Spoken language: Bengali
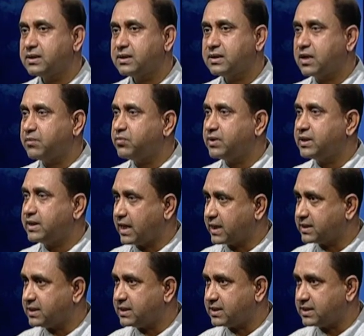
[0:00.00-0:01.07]
তারপরে
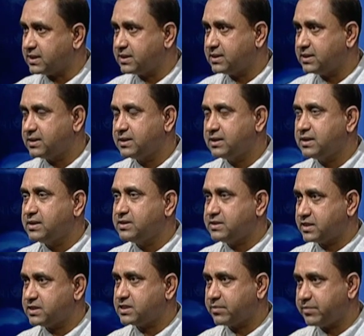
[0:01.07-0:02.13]
ডাক্তার
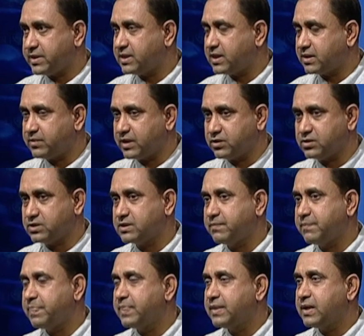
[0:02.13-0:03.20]
চিকিৎসাবিদ্যার মানুষ
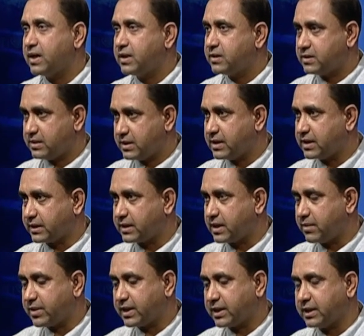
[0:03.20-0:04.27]
ডক্টর
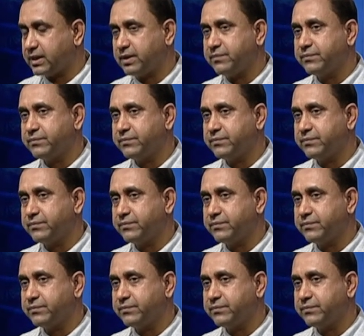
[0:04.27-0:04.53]
এমার খান